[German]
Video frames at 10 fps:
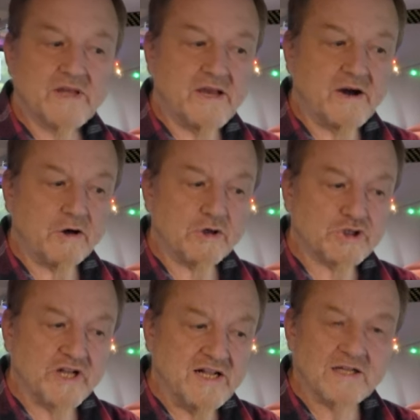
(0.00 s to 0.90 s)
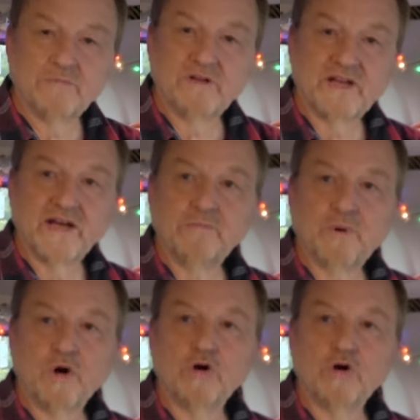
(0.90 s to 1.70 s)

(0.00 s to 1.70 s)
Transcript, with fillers: Er stellte mit ein paar